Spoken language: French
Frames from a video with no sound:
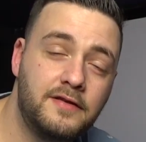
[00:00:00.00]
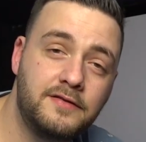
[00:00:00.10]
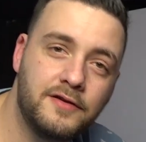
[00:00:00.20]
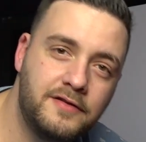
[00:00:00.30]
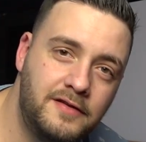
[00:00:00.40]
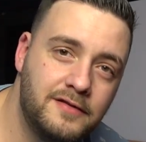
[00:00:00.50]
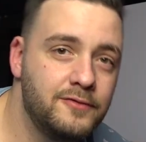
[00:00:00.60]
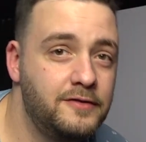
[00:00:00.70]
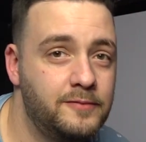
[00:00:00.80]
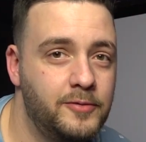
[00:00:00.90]
Ces sorties
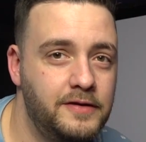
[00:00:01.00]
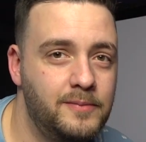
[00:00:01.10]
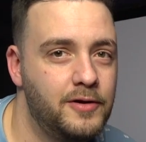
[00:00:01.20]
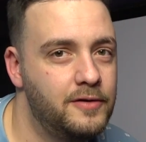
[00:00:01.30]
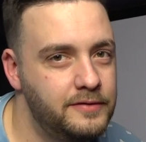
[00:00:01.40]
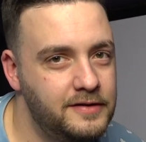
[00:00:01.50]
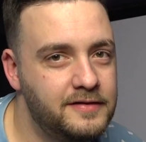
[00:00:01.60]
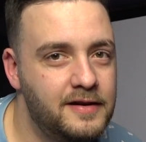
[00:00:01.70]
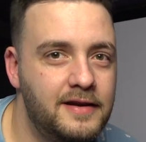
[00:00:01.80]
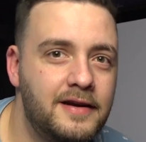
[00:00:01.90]
sont disponibles en
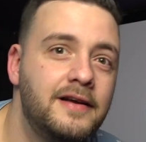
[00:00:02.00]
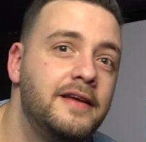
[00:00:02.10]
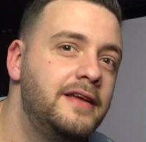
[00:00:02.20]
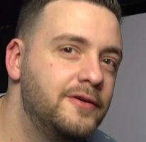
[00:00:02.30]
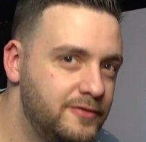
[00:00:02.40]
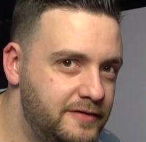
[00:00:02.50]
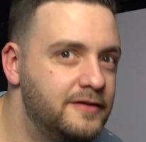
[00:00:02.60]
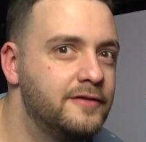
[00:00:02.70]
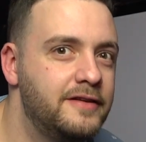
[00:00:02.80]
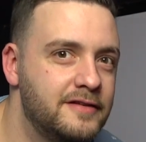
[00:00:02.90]
XLR et
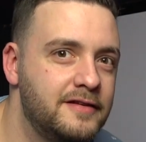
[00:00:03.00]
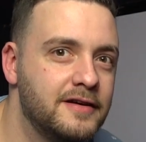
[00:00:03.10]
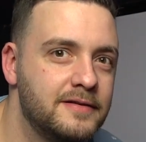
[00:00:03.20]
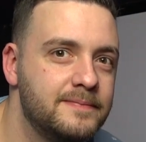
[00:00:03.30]
aussi en RCA.